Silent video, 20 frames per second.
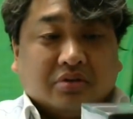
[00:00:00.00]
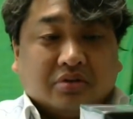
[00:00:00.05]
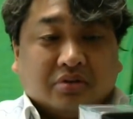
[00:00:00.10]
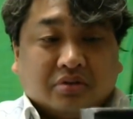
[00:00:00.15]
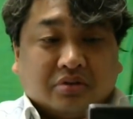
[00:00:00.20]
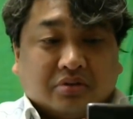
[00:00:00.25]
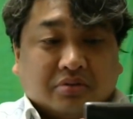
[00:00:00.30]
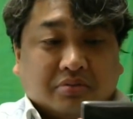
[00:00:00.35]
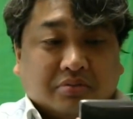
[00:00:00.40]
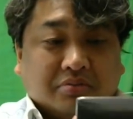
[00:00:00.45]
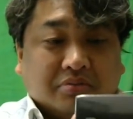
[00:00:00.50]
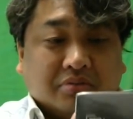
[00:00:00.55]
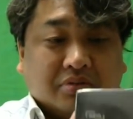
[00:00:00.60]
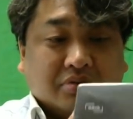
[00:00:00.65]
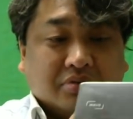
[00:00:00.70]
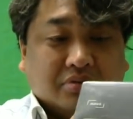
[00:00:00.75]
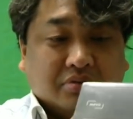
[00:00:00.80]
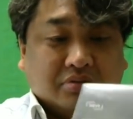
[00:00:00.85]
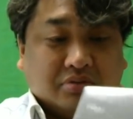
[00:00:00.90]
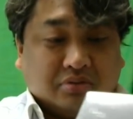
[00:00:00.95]
なんか、あ
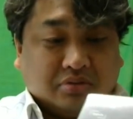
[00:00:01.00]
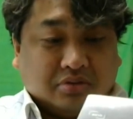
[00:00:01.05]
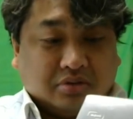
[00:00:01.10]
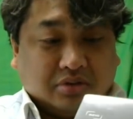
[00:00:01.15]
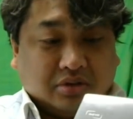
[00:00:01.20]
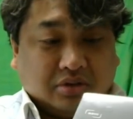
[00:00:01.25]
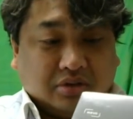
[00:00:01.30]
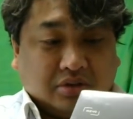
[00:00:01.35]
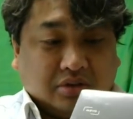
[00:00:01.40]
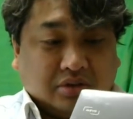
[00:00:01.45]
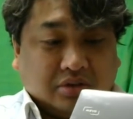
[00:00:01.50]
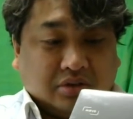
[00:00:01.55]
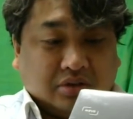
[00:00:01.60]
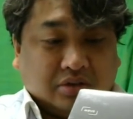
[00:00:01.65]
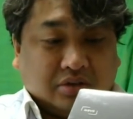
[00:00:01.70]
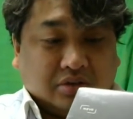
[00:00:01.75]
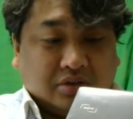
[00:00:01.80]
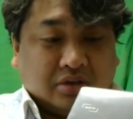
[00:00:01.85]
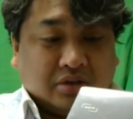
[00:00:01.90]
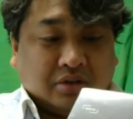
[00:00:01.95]
の、
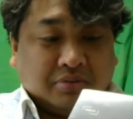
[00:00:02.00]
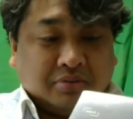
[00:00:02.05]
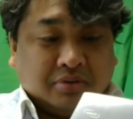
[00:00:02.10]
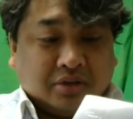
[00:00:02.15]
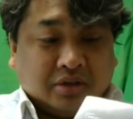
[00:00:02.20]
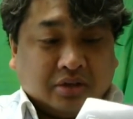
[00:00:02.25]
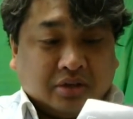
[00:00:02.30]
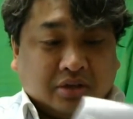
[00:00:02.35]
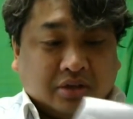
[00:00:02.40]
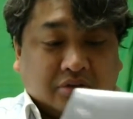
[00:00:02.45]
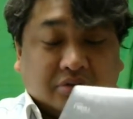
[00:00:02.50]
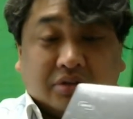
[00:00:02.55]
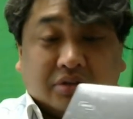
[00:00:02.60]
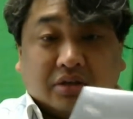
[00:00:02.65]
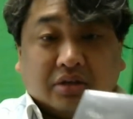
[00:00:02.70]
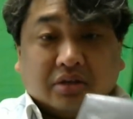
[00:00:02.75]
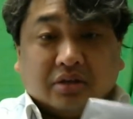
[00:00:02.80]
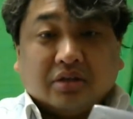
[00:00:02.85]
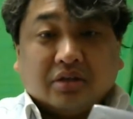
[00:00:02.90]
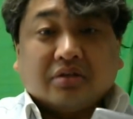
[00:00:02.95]
ラミネーティングさ
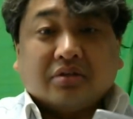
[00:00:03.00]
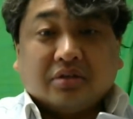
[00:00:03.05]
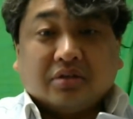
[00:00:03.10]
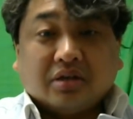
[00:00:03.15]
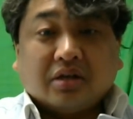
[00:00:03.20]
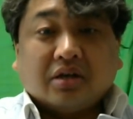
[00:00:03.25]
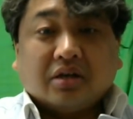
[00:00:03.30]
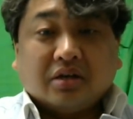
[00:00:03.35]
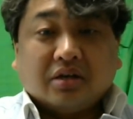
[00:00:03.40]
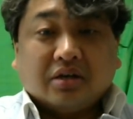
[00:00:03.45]
れてるんですよね。